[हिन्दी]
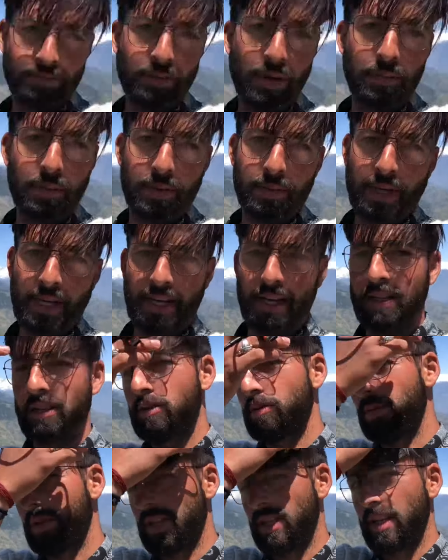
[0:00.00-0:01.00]
मम्मी वगैरह ने
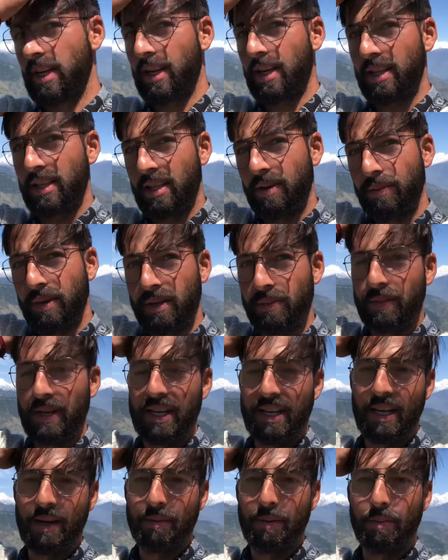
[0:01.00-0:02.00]
तो मंदिर आना था बट मैं
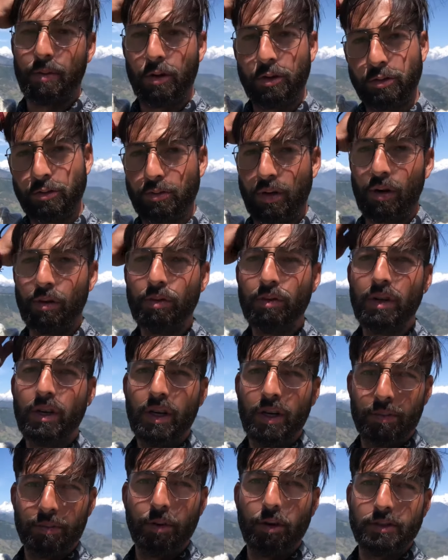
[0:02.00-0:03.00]
यहाँ पे पहुँच चुका
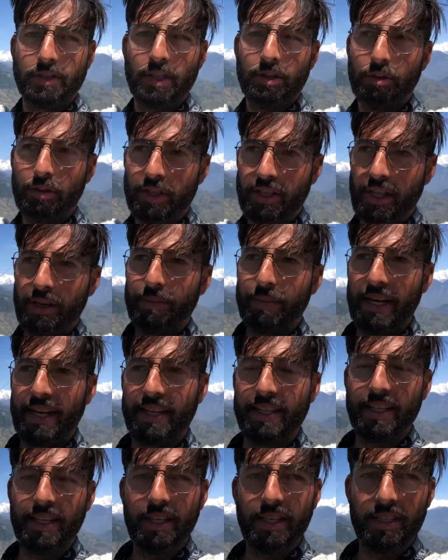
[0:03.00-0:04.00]
हूँ पहुँचे थोड़ी देर
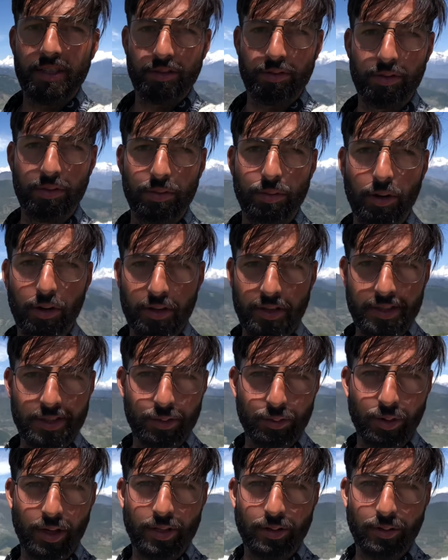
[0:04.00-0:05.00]
पहले थे तो ब्लॉग की
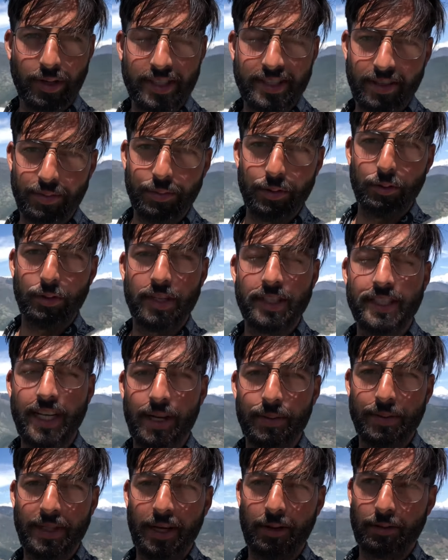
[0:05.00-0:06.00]
शुरुआत हो गई अभी हो रही है
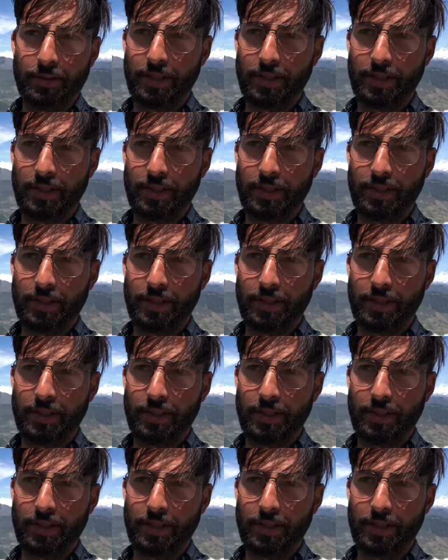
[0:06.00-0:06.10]
चैनल पर नए